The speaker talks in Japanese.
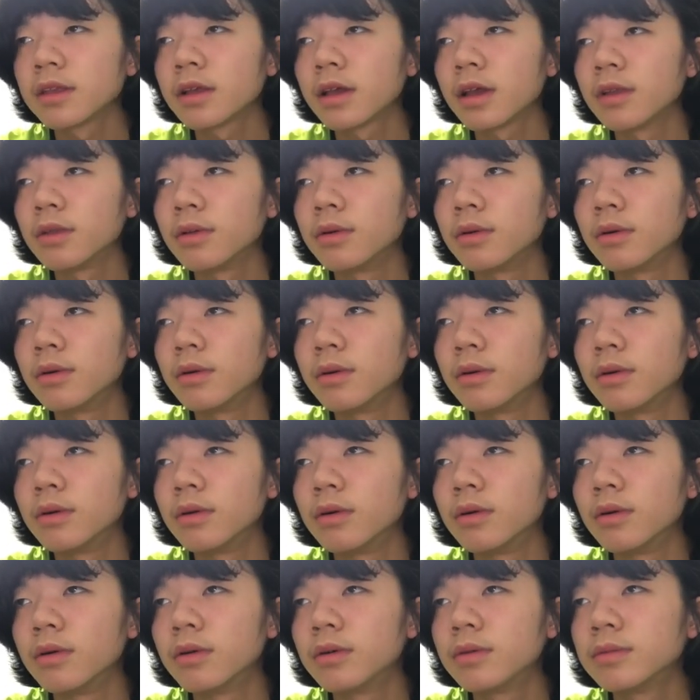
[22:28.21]
あ
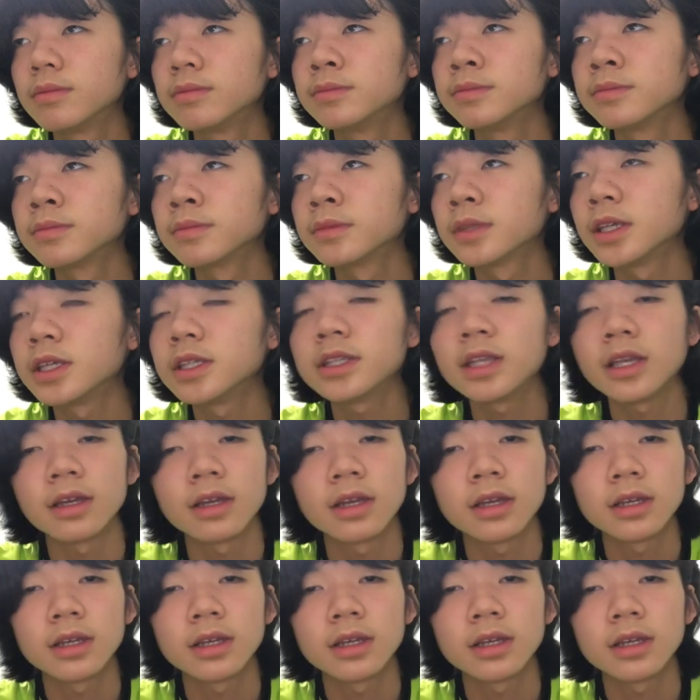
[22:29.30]
のー、以前、